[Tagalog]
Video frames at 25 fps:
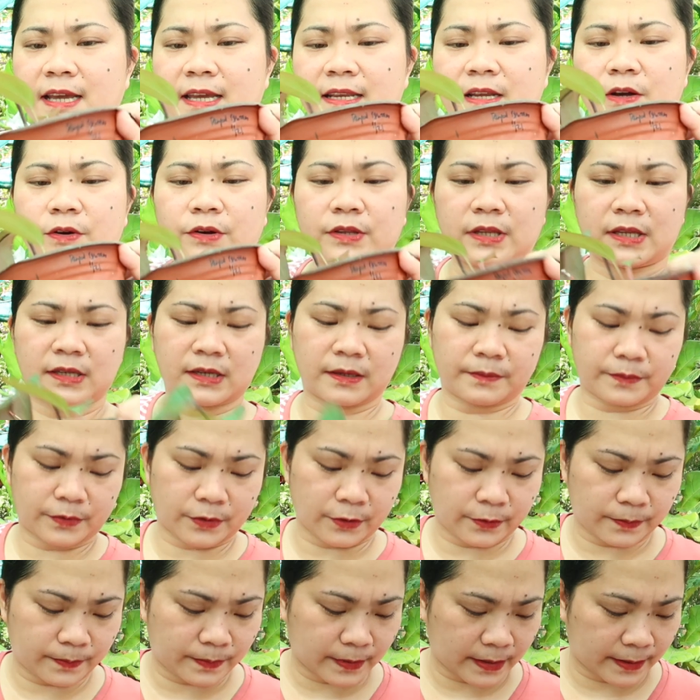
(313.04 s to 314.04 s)
Yan, ako lang
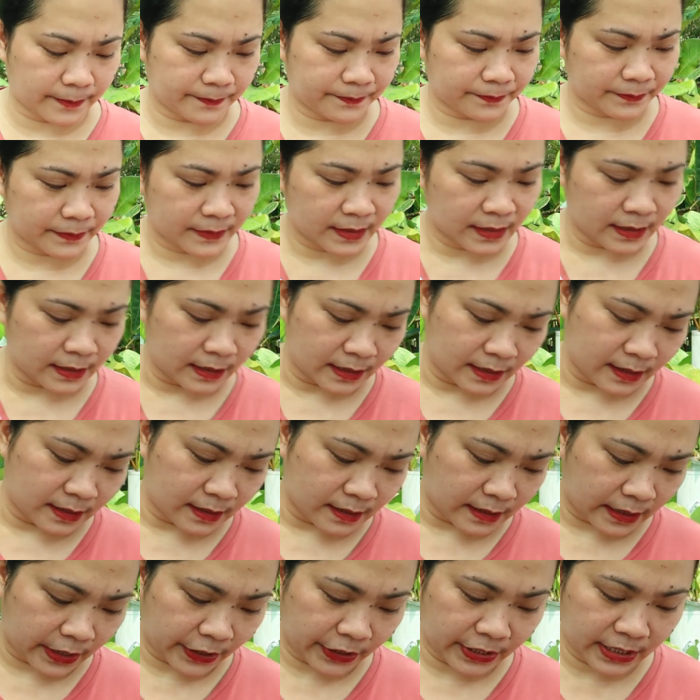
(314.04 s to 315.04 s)
nagpropa.
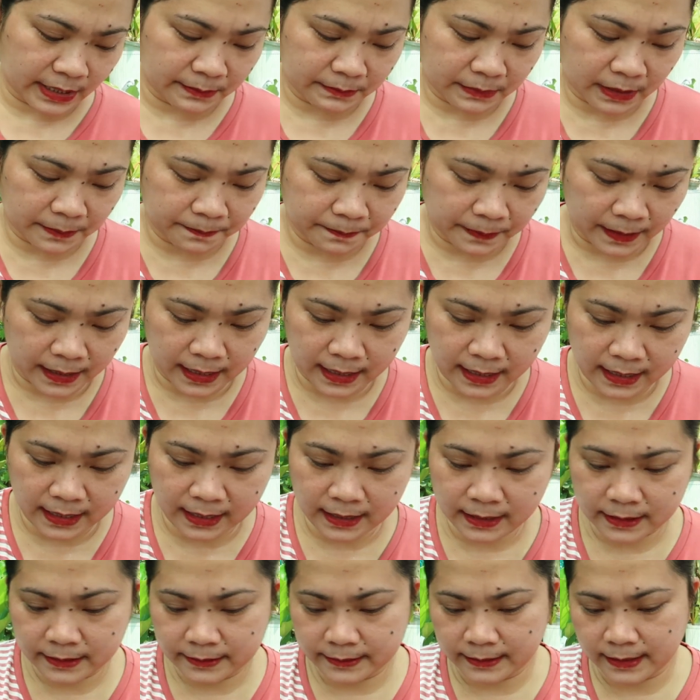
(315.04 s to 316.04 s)
Kayo na
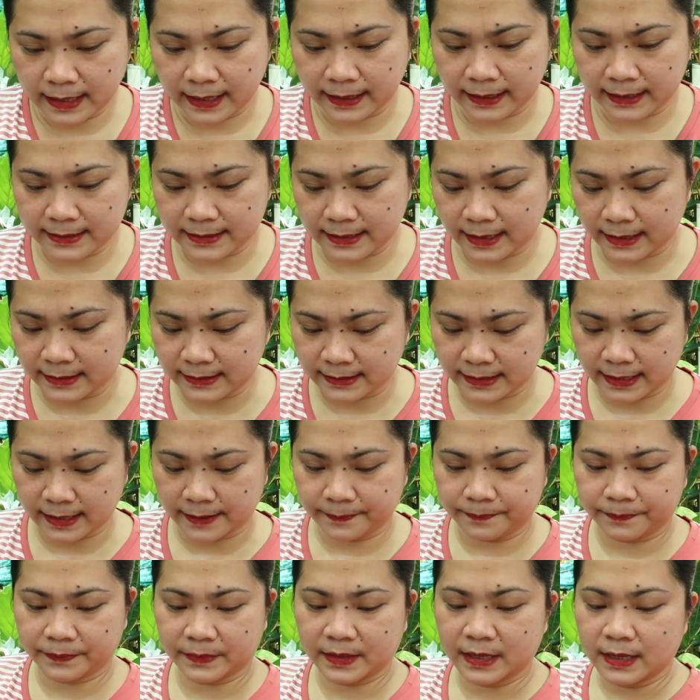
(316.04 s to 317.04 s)
magpalaki sa
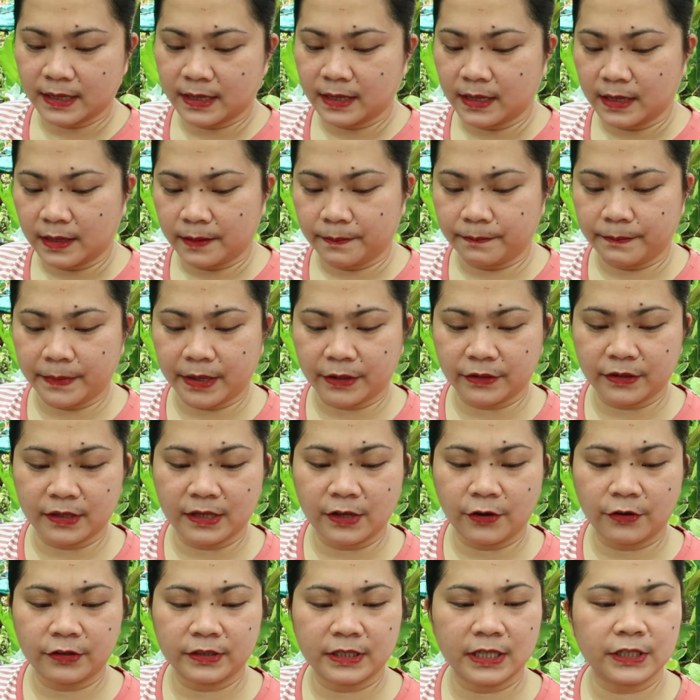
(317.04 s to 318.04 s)
kanya. Meron
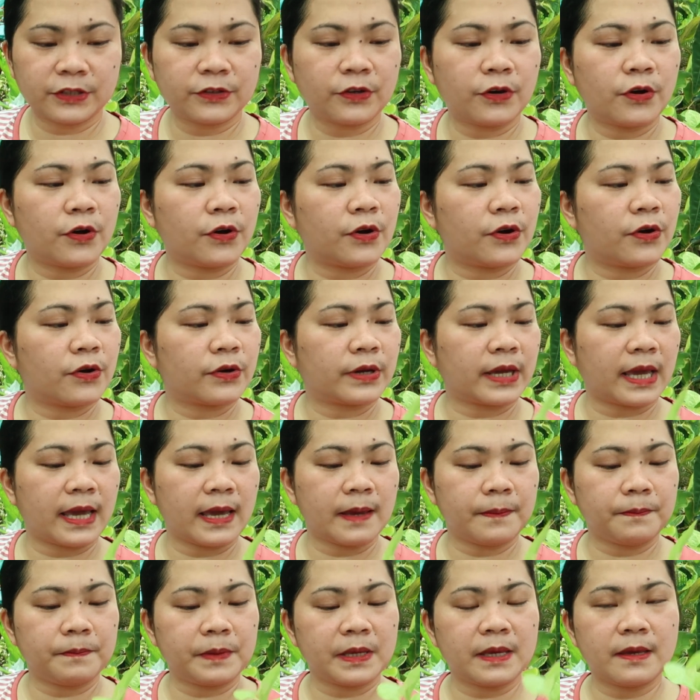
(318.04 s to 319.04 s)
din ako ditong
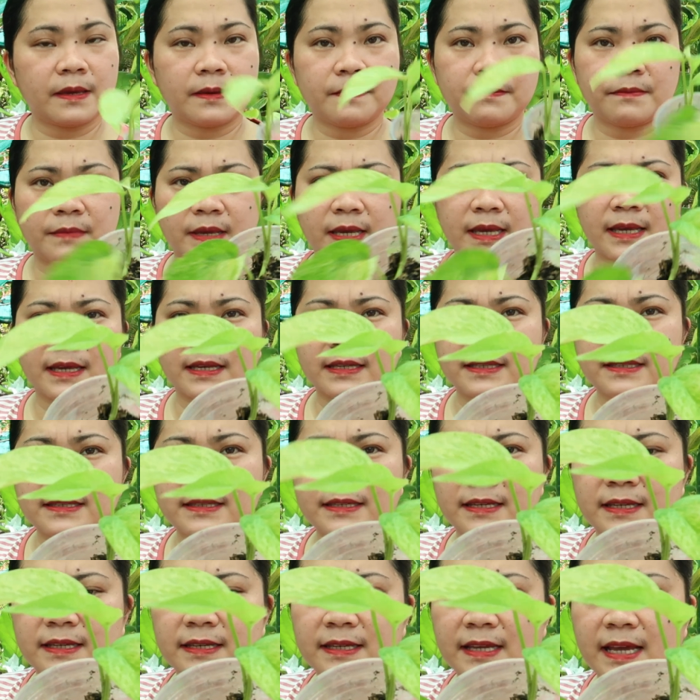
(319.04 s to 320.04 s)
Epi
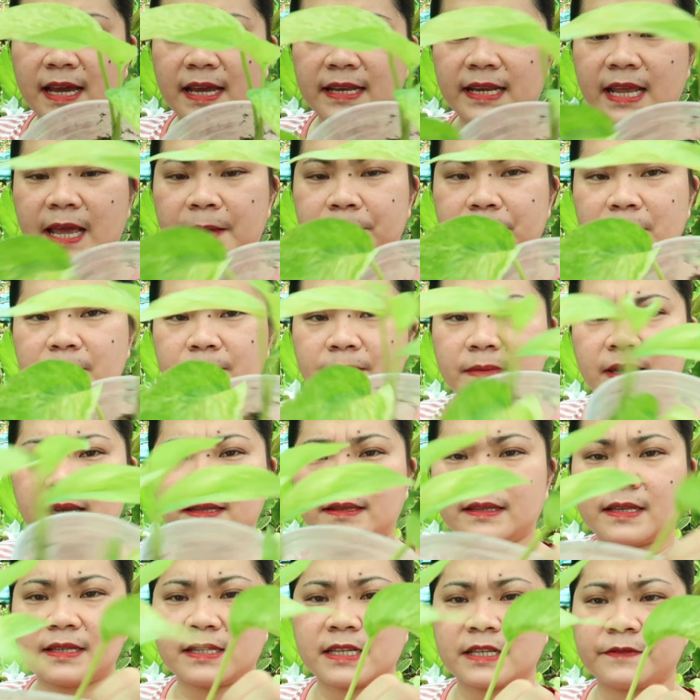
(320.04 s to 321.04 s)
Mint. Yan, Epi
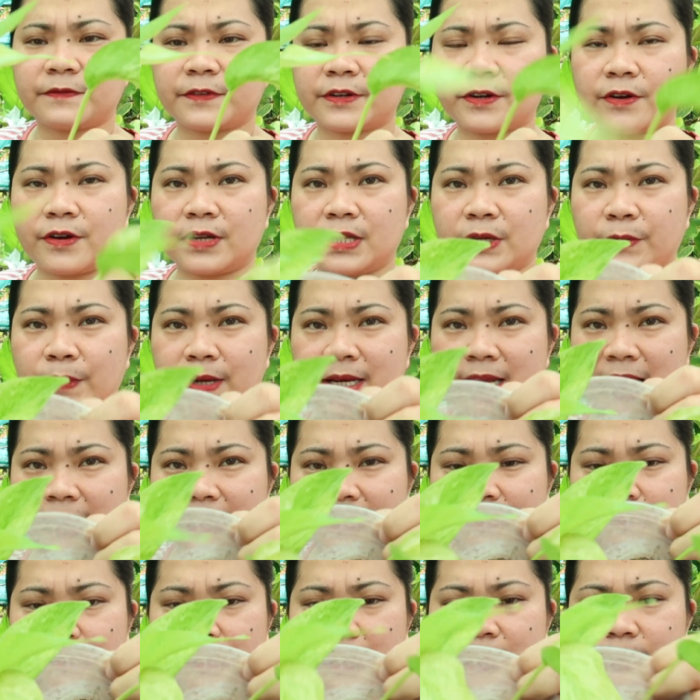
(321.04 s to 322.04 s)
Mint. This is for only
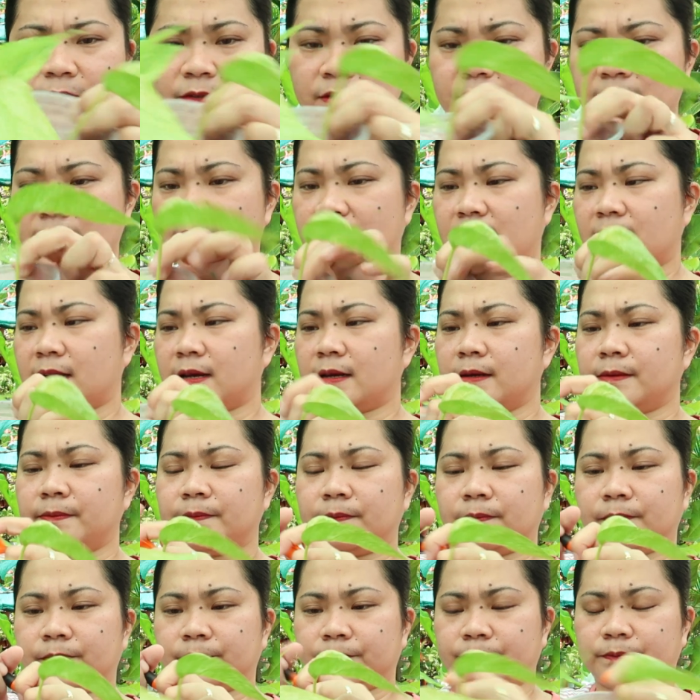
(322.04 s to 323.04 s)
100 pesos lang.
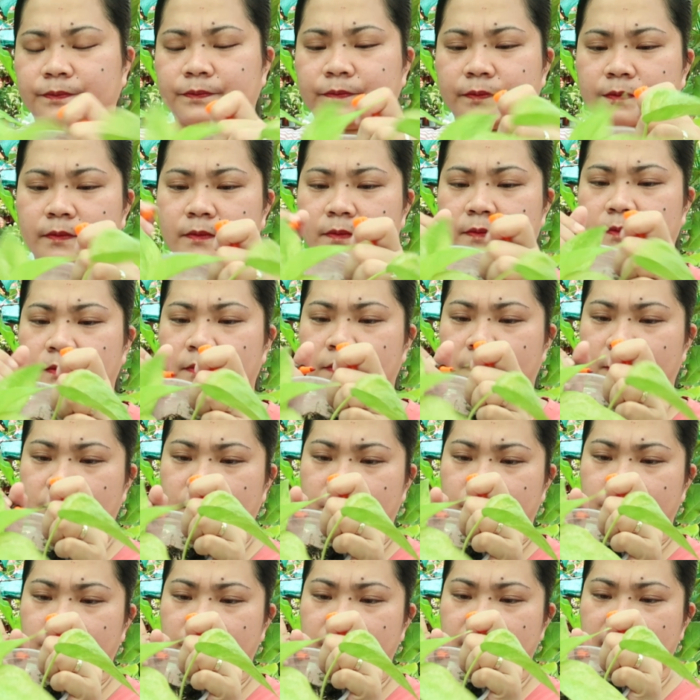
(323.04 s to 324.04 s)

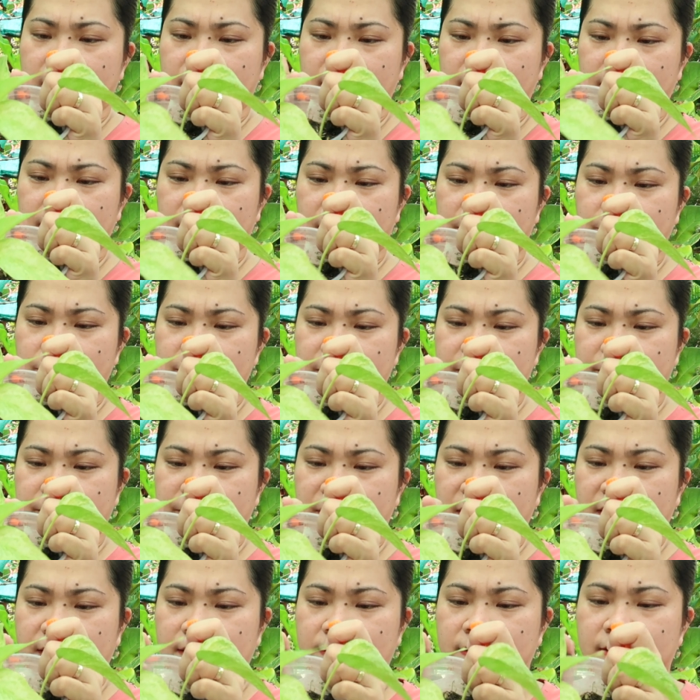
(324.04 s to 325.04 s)
100 lang to si
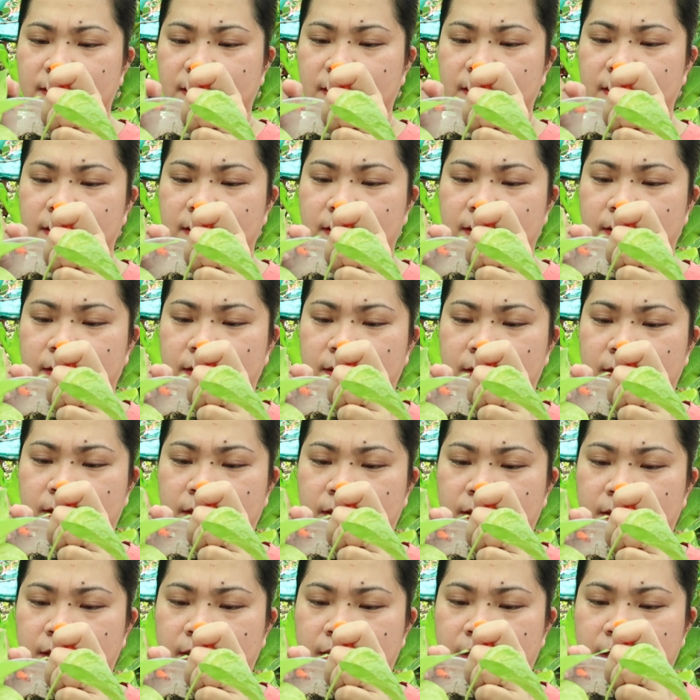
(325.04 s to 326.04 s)
Mint.
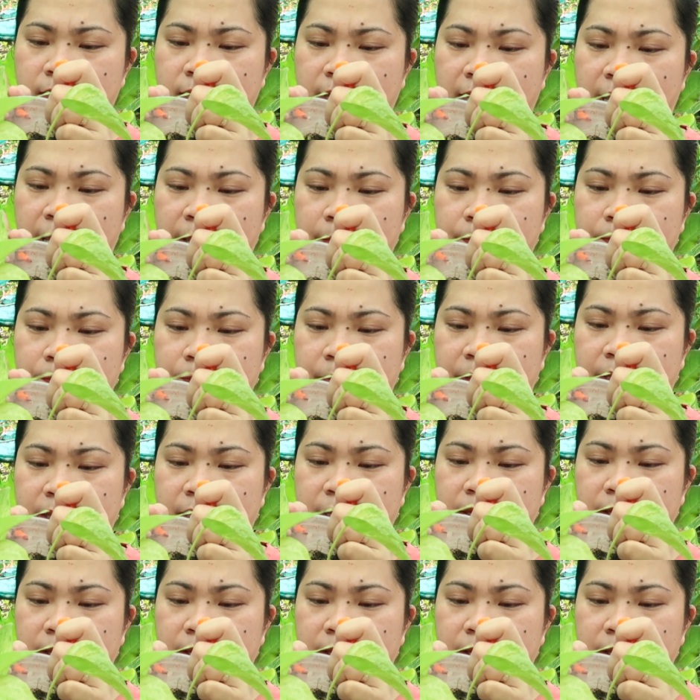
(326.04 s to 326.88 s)
FT.